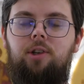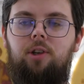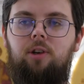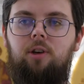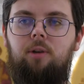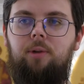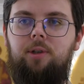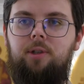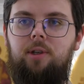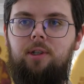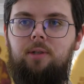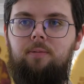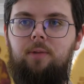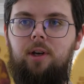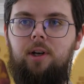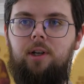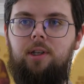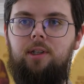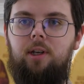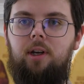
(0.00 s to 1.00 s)
человека после
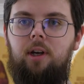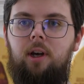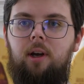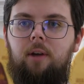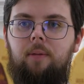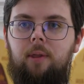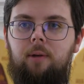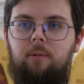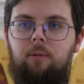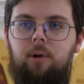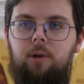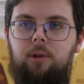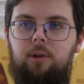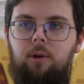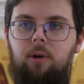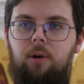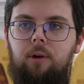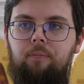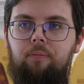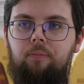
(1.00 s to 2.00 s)
смерти. Вот.
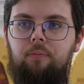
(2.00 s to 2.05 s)
Но